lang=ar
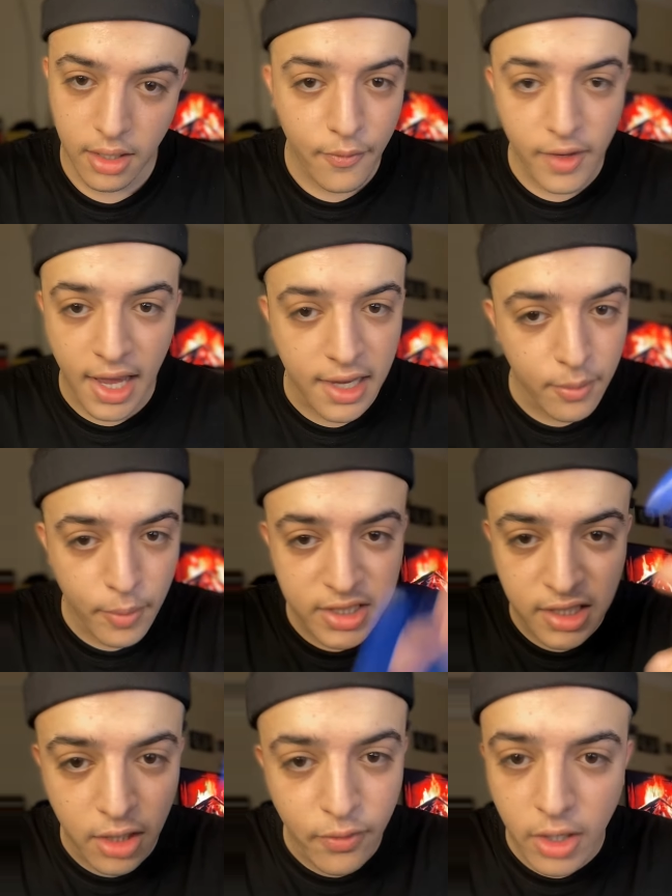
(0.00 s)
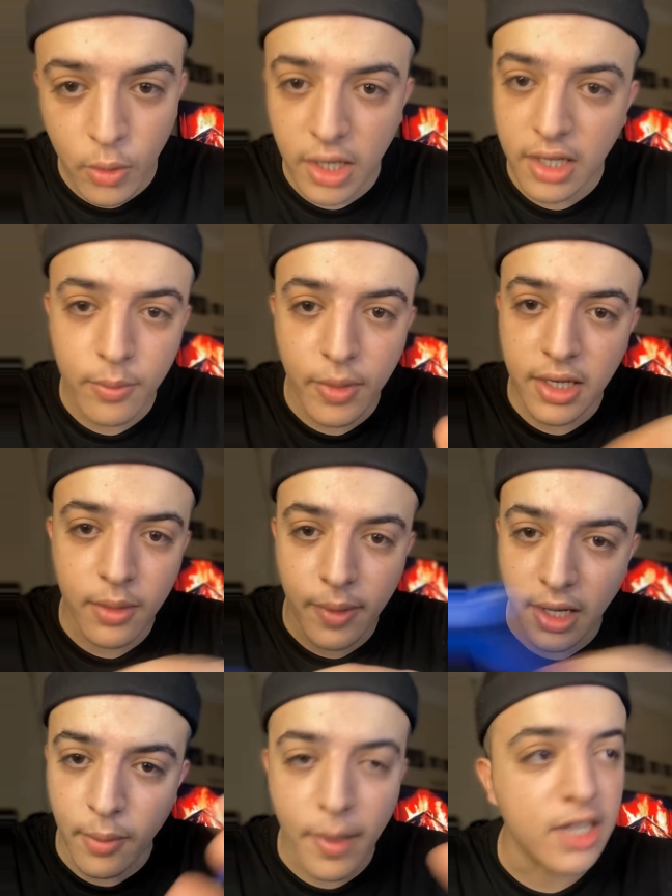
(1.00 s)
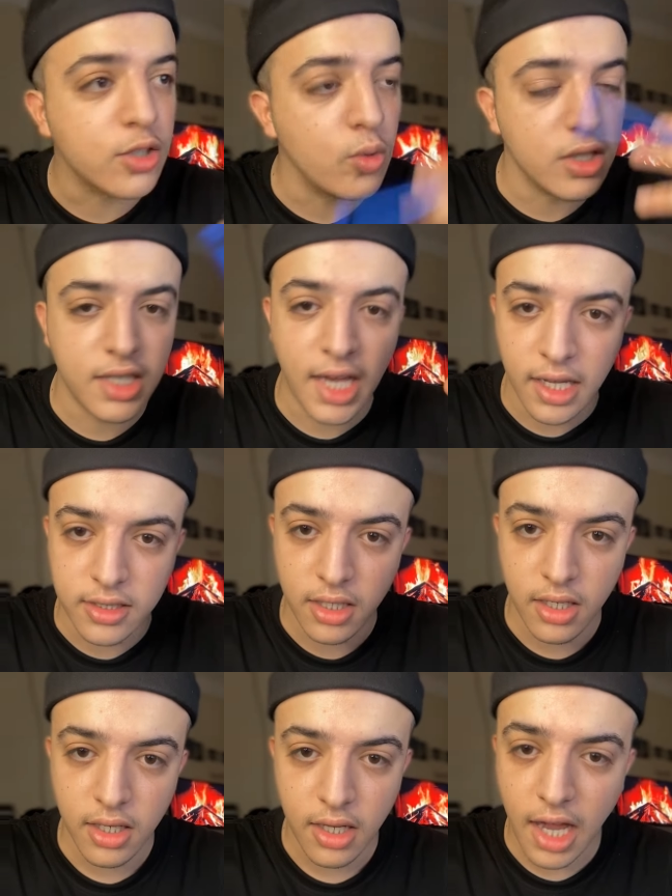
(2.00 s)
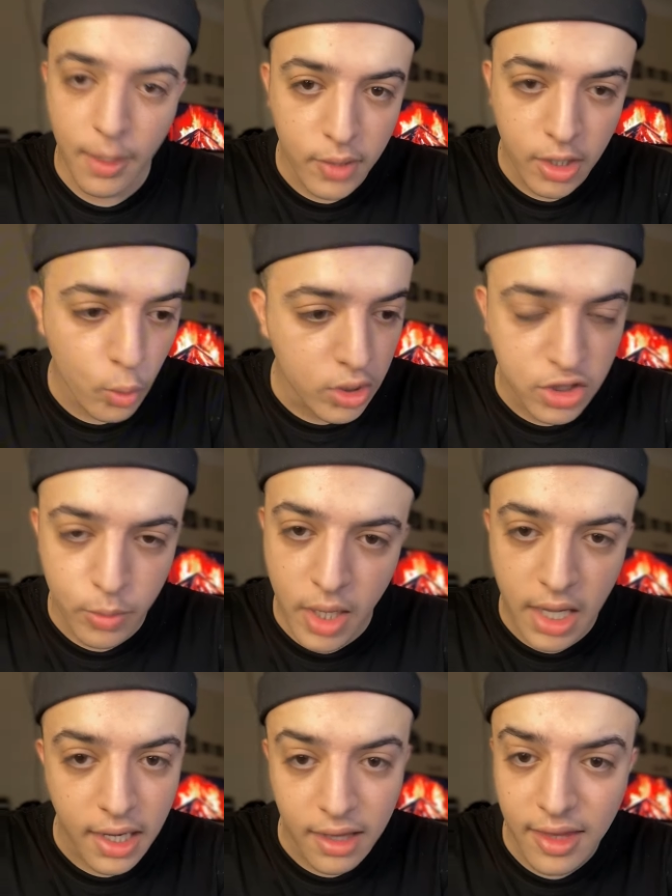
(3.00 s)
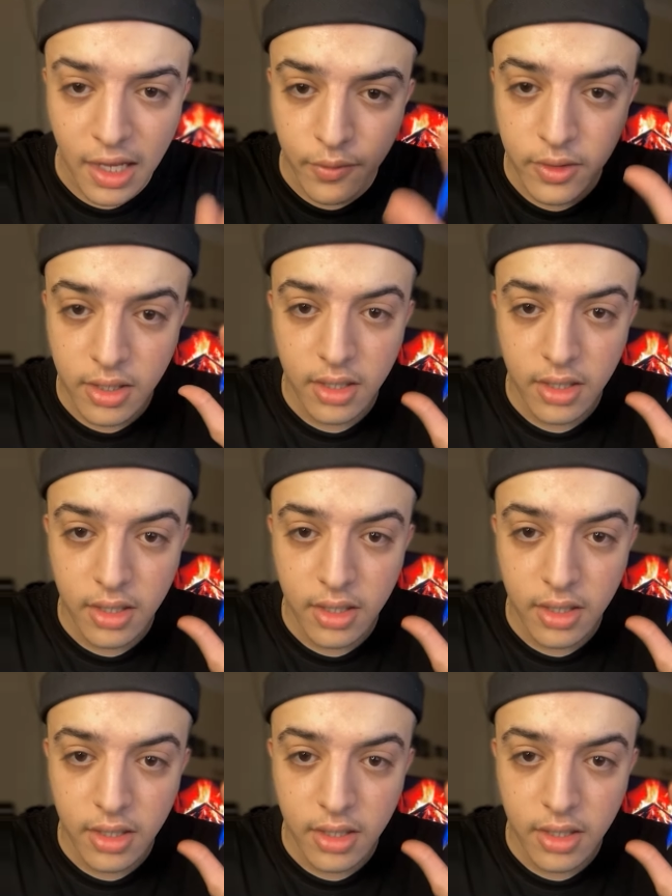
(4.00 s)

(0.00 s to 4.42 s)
فرحان ما بغيتش نحلف انا ولكن باينه بيع الماتش ولا شي حاجه عامل اللي ولد تماره راه صافي